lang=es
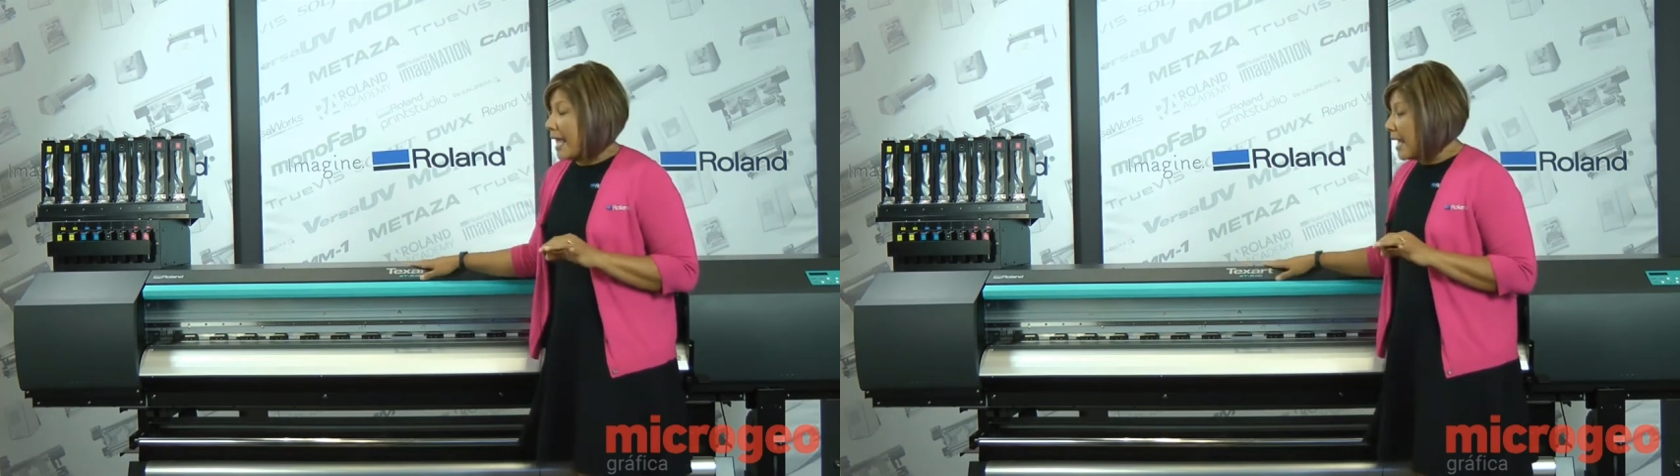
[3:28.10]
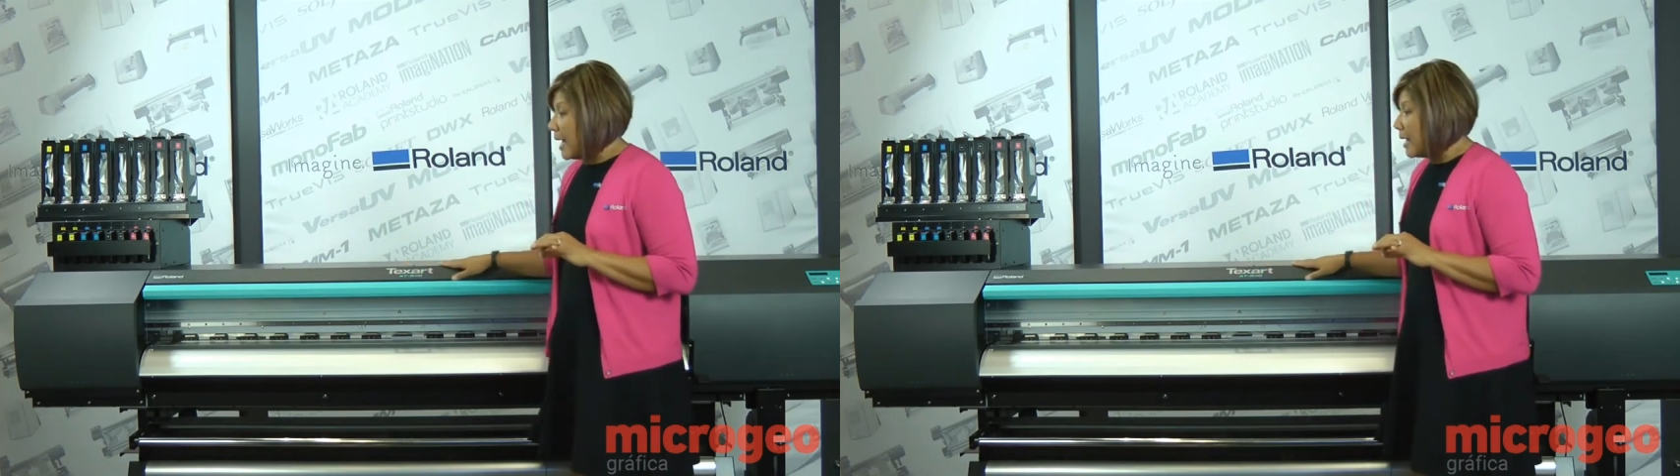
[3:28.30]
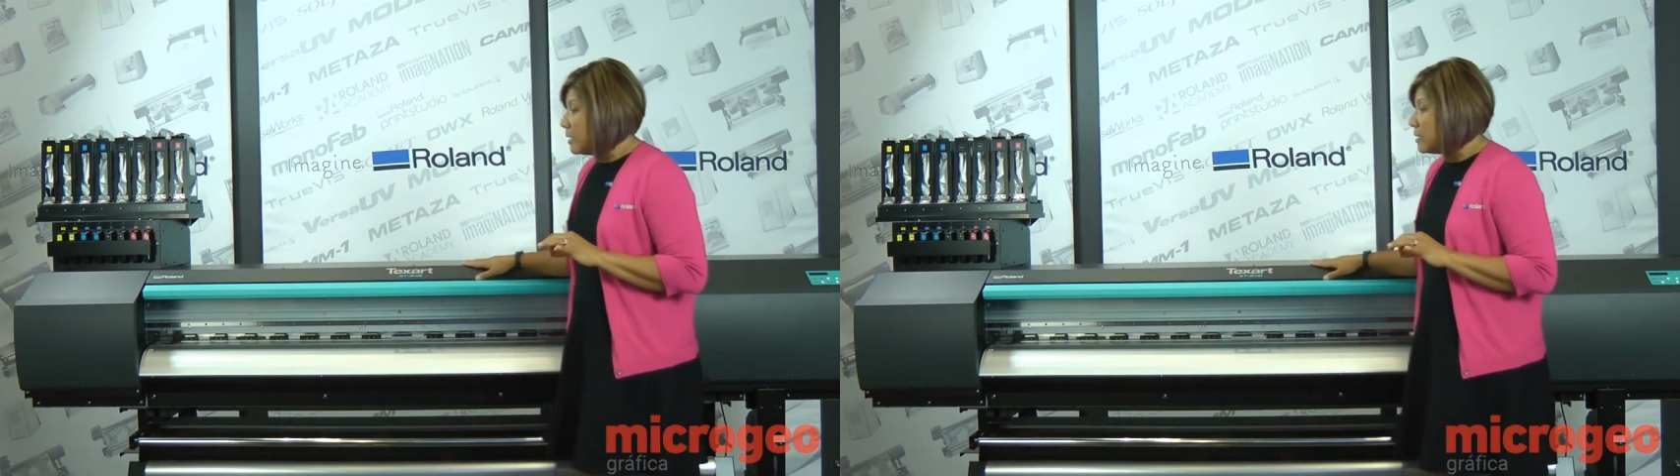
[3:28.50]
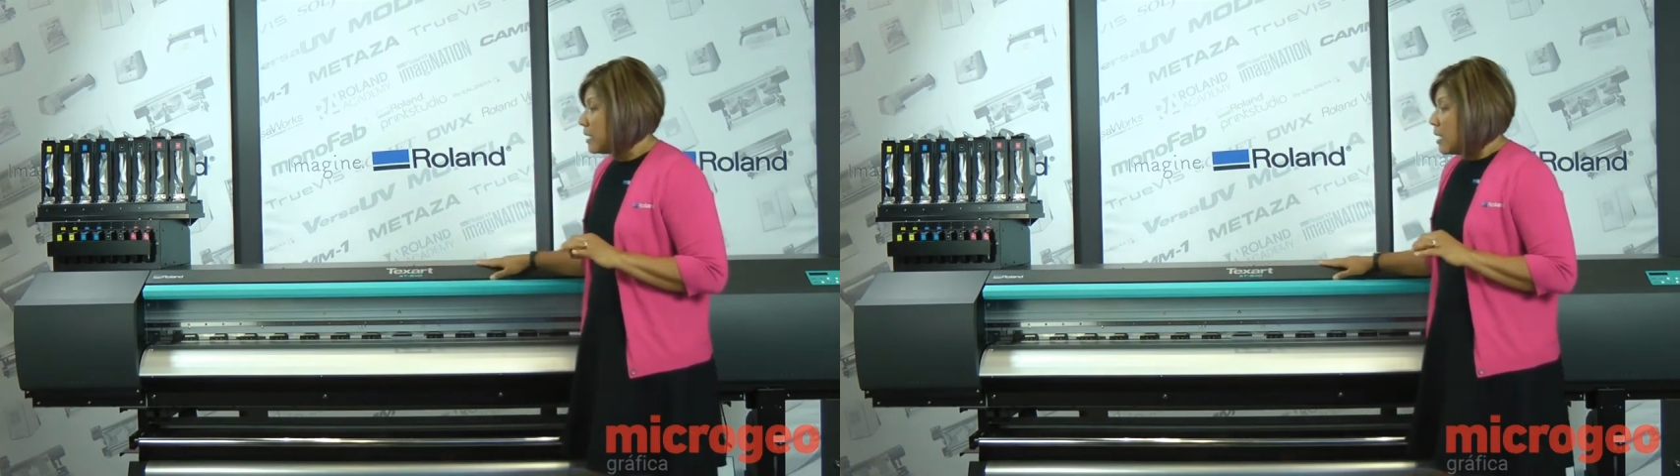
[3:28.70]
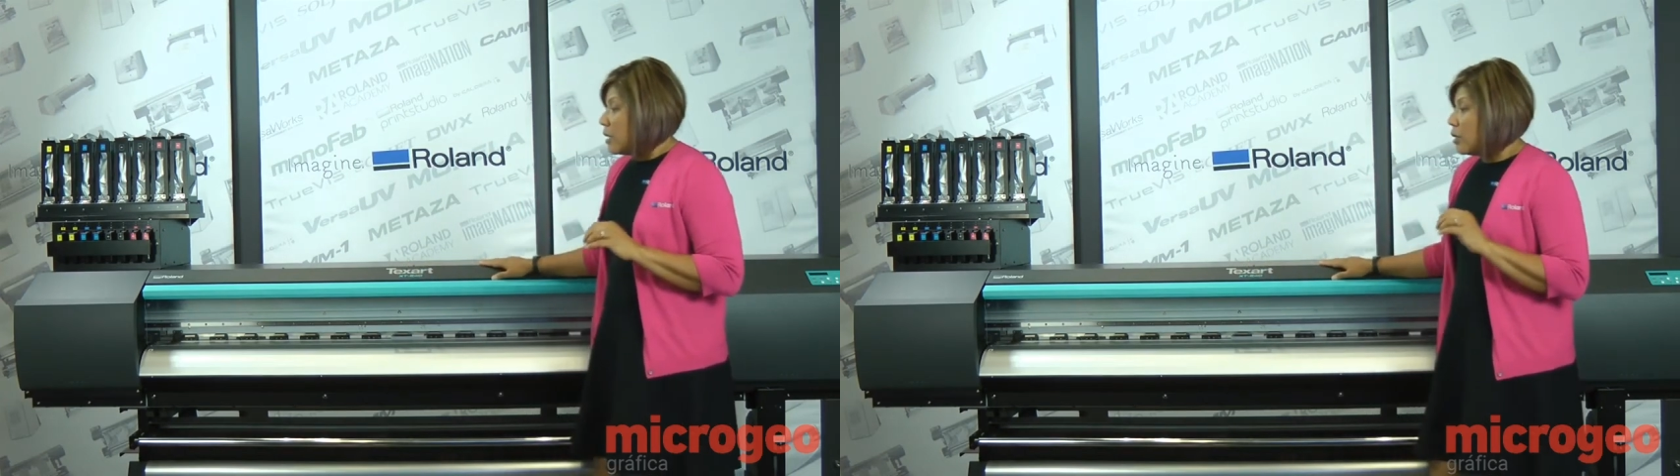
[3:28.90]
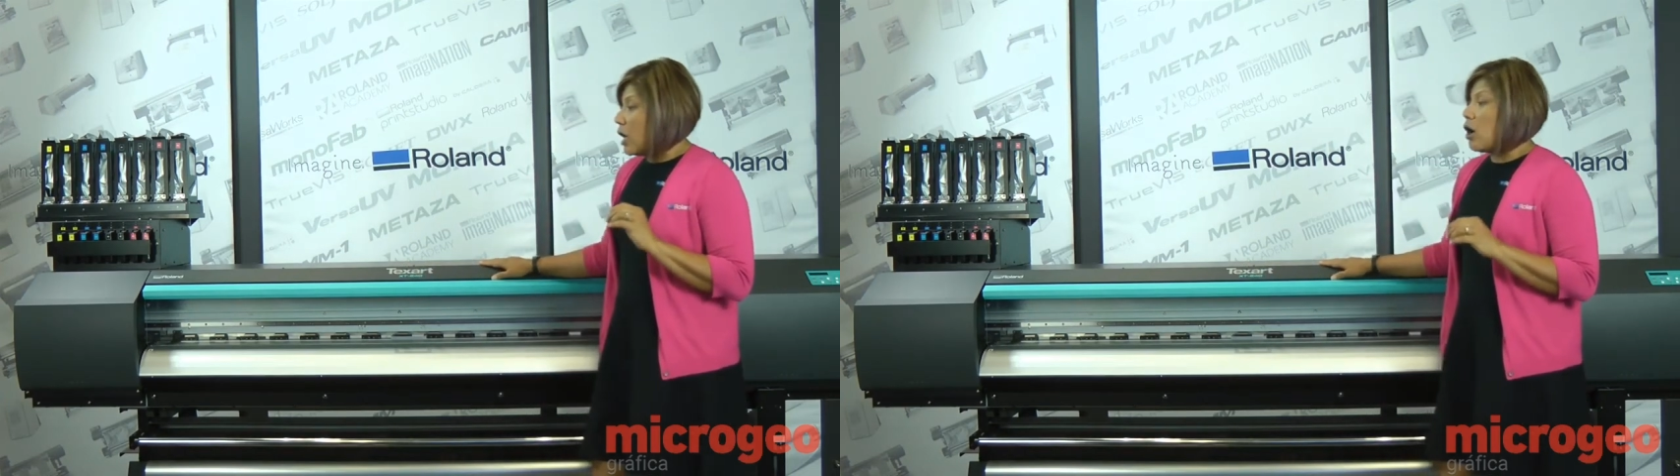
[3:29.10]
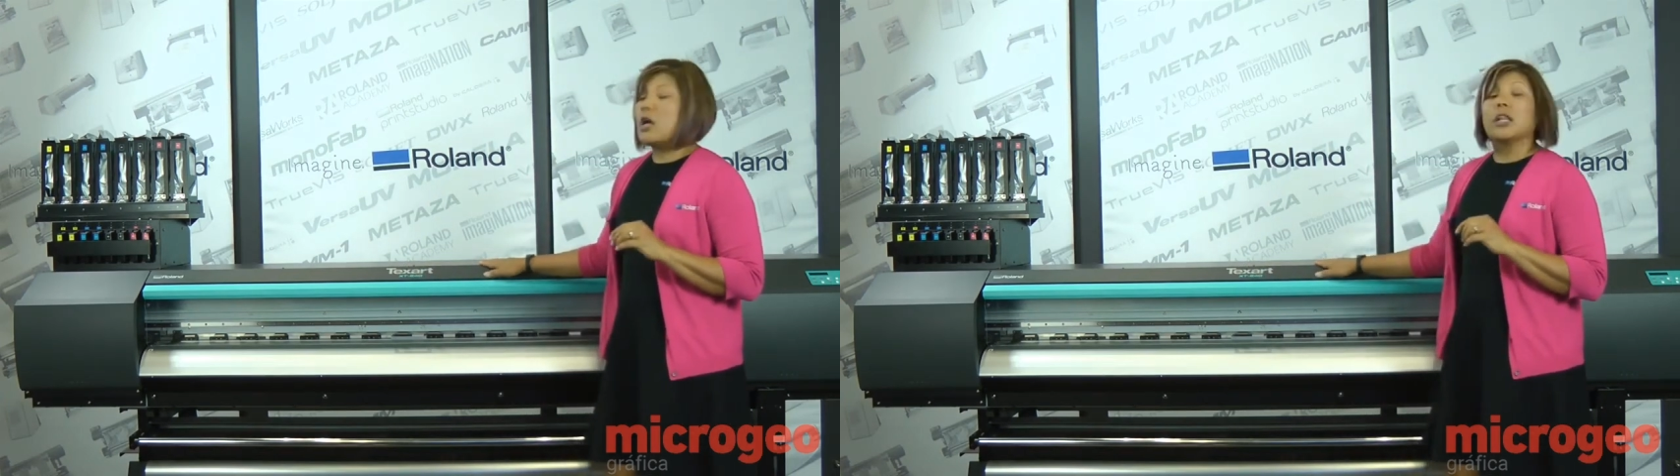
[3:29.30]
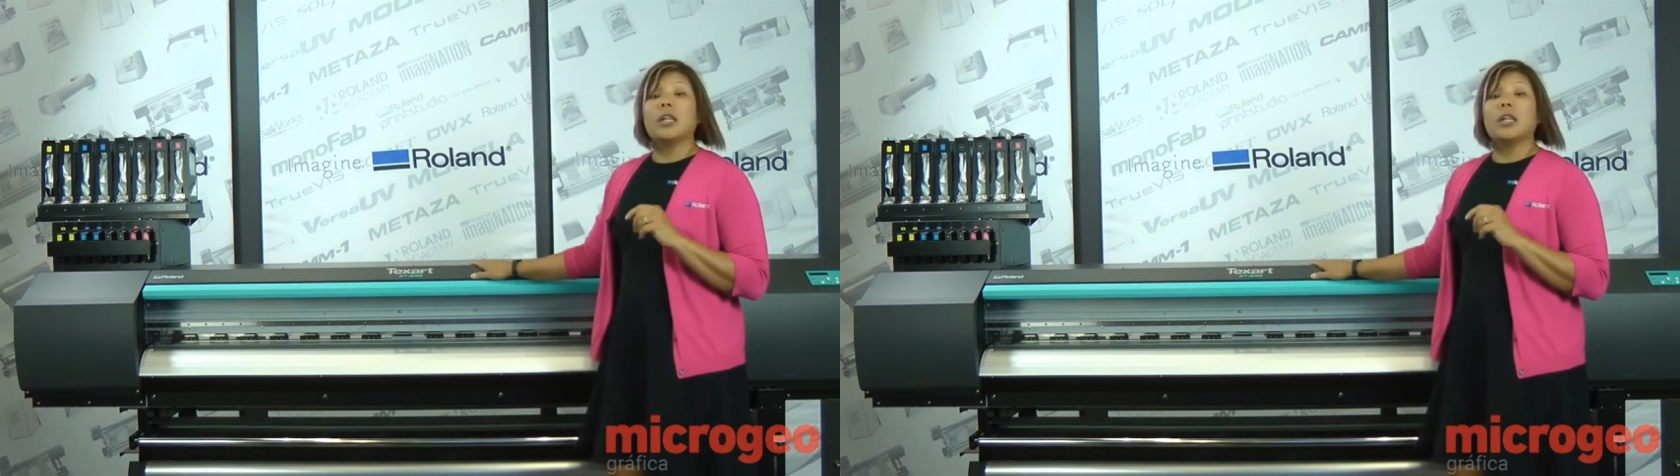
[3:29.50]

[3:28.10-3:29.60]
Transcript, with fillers: Y además